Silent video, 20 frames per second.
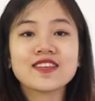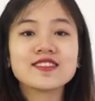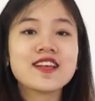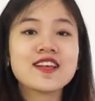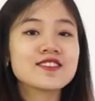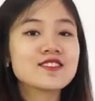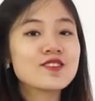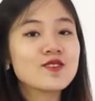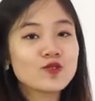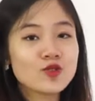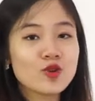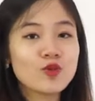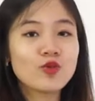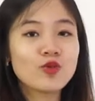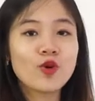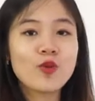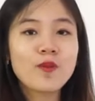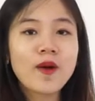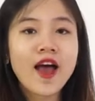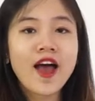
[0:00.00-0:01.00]
dễ dàng sử
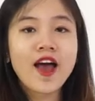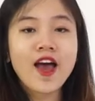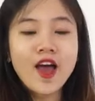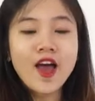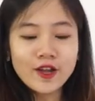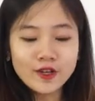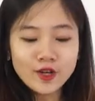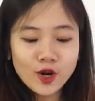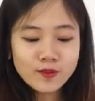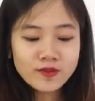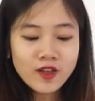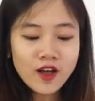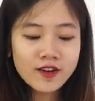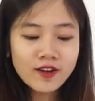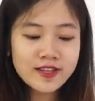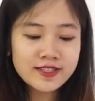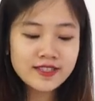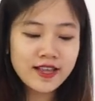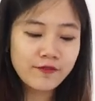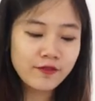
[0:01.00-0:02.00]
dụng đúng không ạ? Đồng
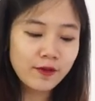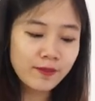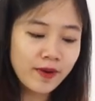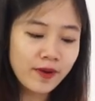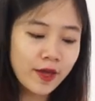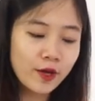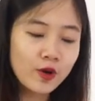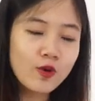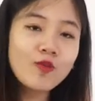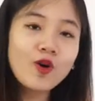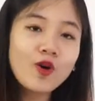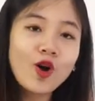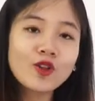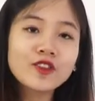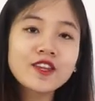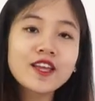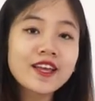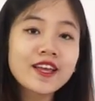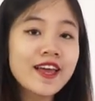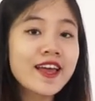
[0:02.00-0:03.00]
thời thì sản phẩm này cũng
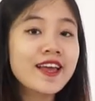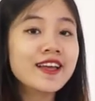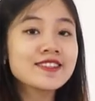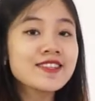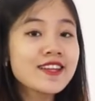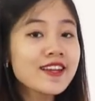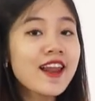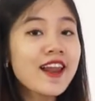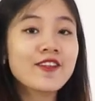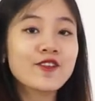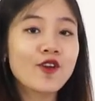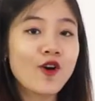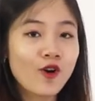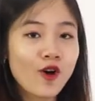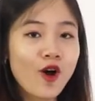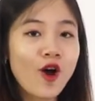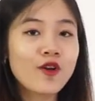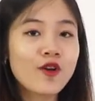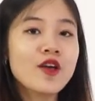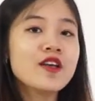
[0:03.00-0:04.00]
có thiết kế rất là nhỏ
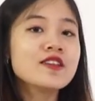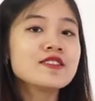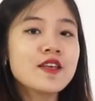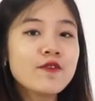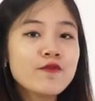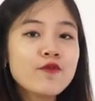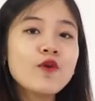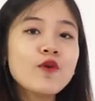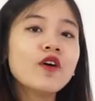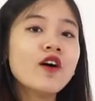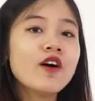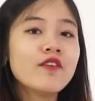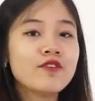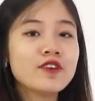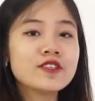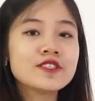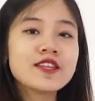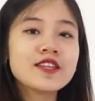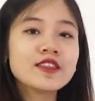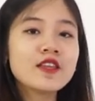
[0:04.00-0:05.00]
gọn, sẽ phù hợp
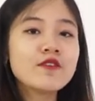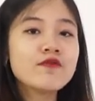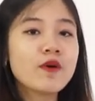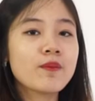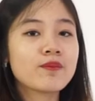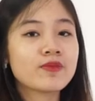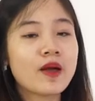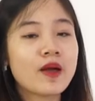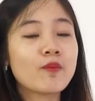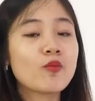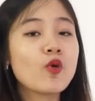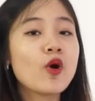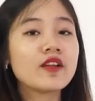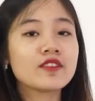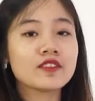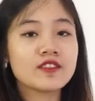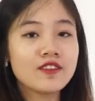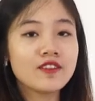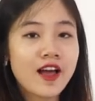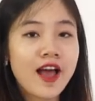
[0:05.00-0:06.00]
với diện tích phòng tắm
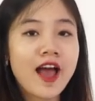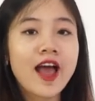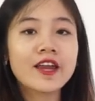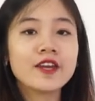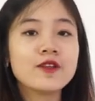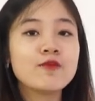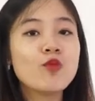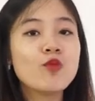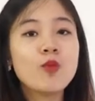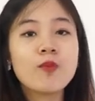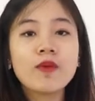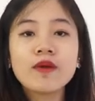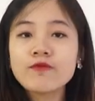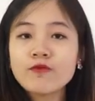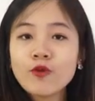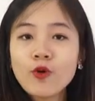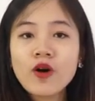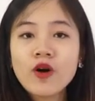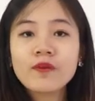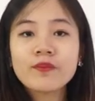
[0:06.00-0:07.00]
khoảng từ 2 đến 4 mét
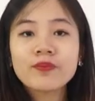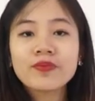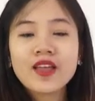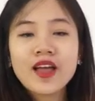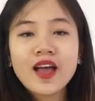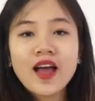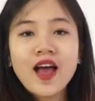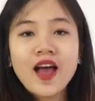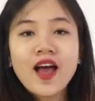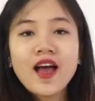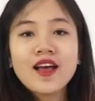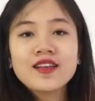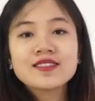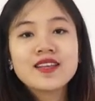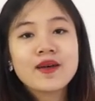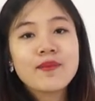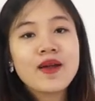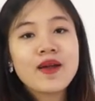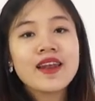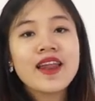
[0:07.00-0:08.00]
vuông.
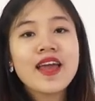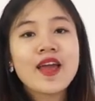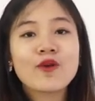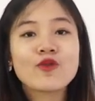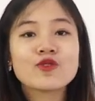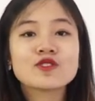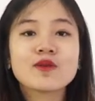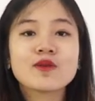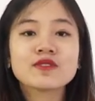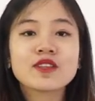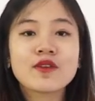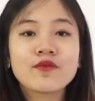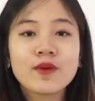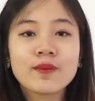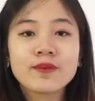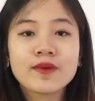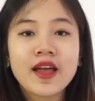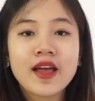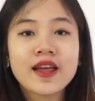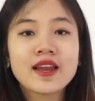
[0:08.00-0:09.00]
Giá bán lẻ của dòng sản
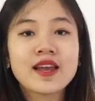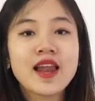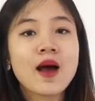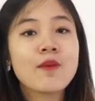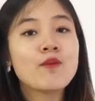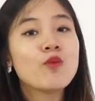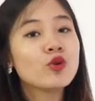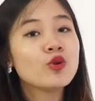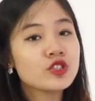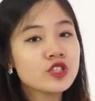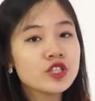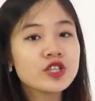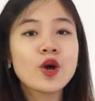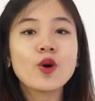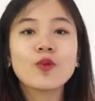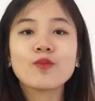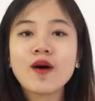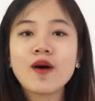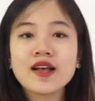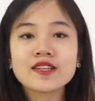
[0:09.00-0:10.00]
phẩm này là 1
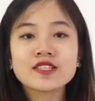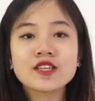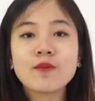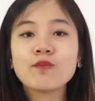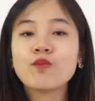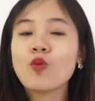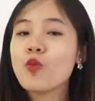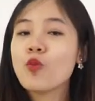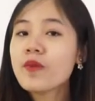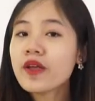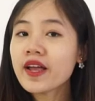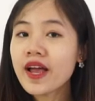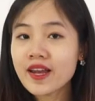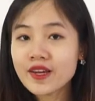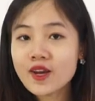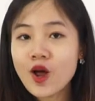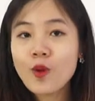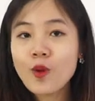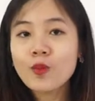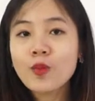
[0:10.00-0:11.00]
triệu 340
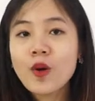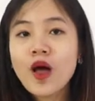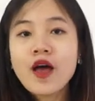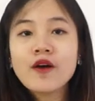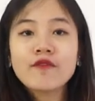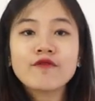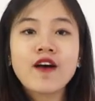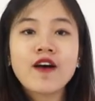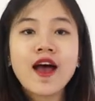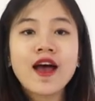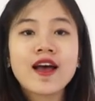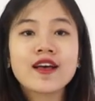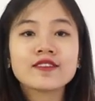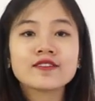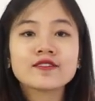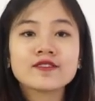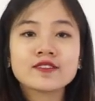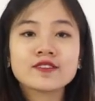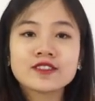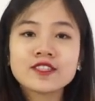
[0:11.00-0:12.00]
ngàn đồng
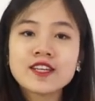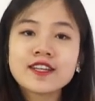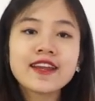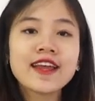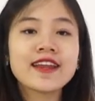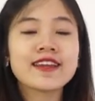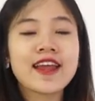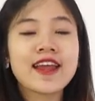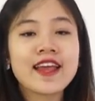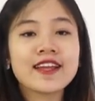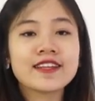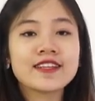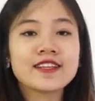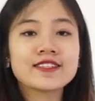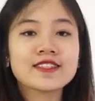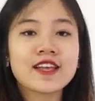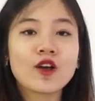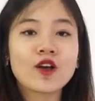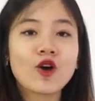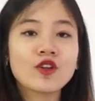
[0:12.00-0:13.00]
và chiếc đèn này
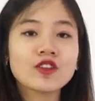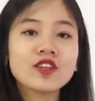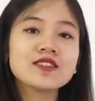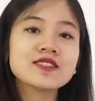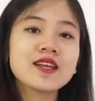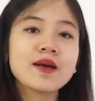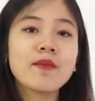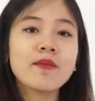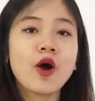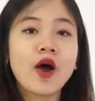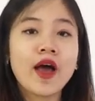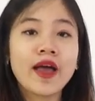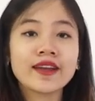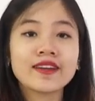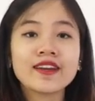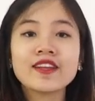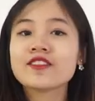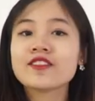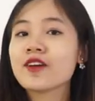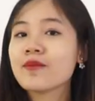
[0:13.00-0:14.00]
thì sẽ có thời gian bảo
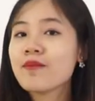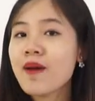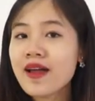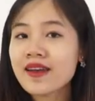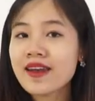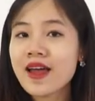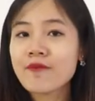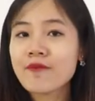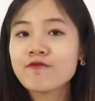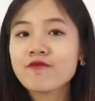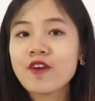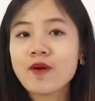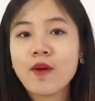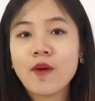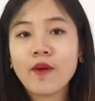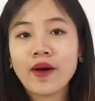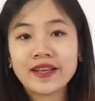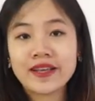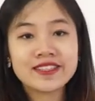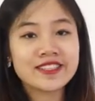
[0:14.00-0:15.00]
hành lên tới 3 năm và
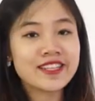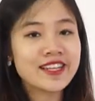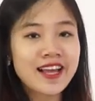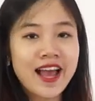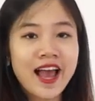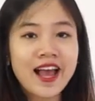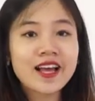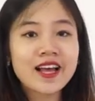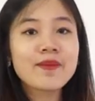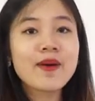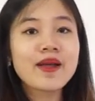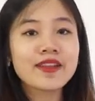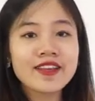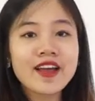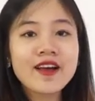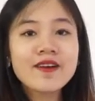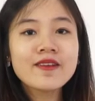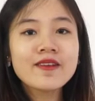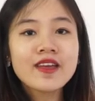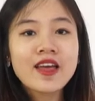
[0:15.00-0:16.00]
bảo hành chính hãng các bạn
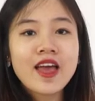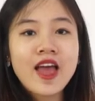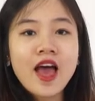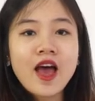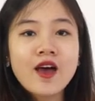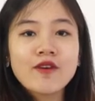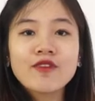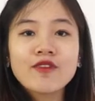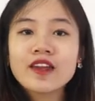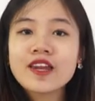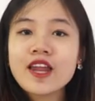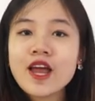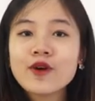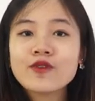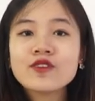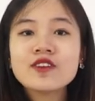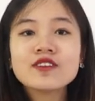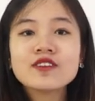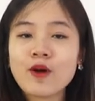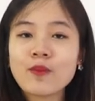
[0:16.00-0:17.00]
nhé. Và
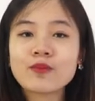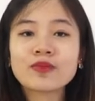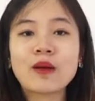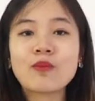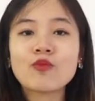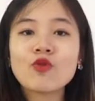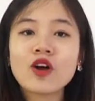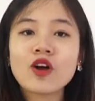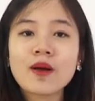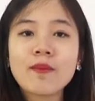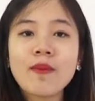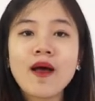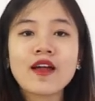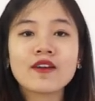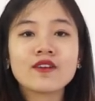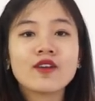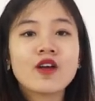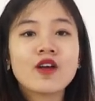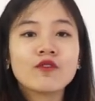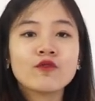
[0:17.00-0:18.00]
nếu như phòng tắm của các
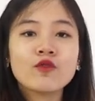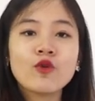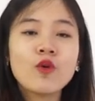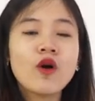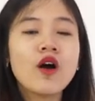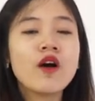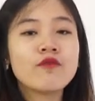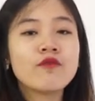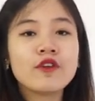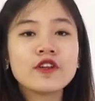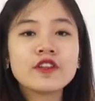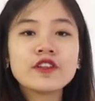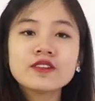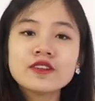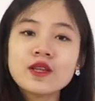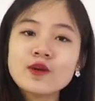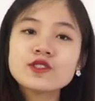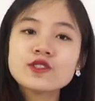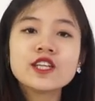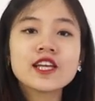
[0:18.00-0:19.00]
bạn phù hợp với
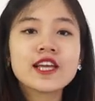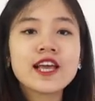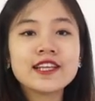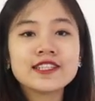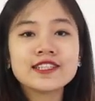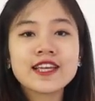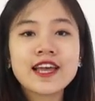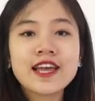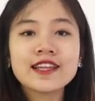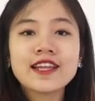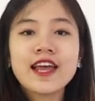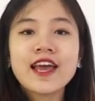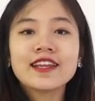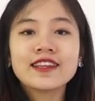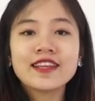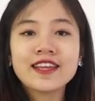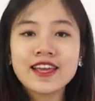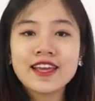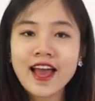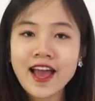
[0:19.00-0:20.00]
những tiêu chí kể trên
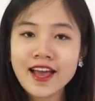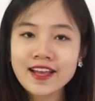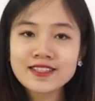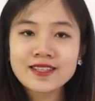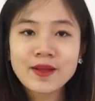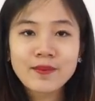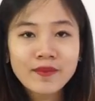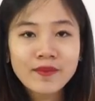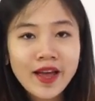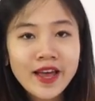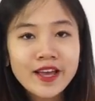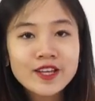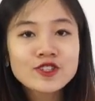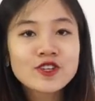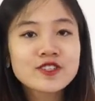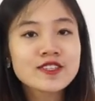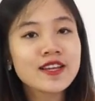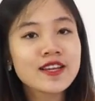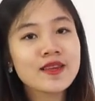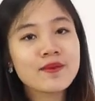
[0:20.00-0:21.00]
thì hãy sắm ngay
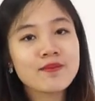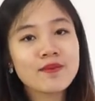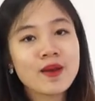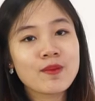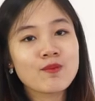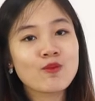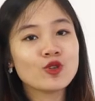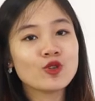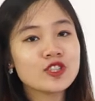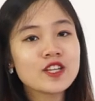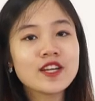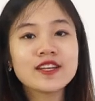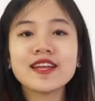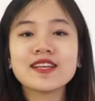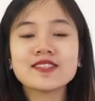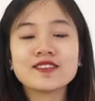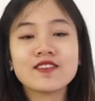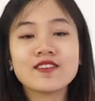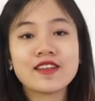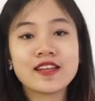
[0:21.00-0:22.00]
cho gia đình mình một chiếc
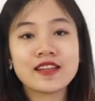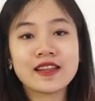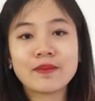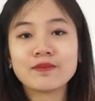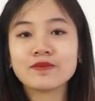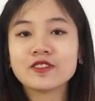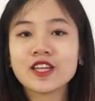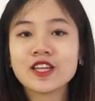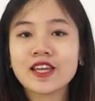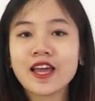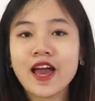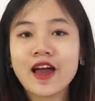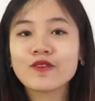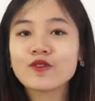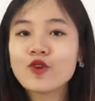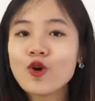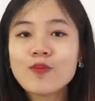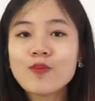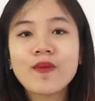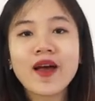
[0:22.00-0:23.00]
đèn sửa nhiệt tắm chính
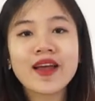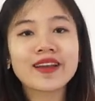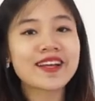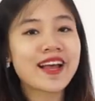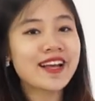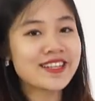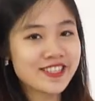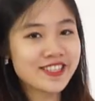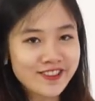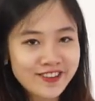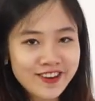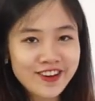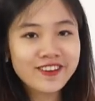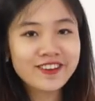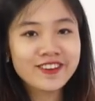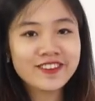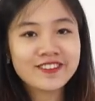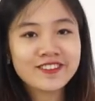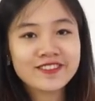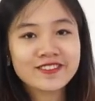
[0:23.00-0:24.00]
hãng Copman
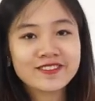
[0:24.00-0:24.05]
K9R.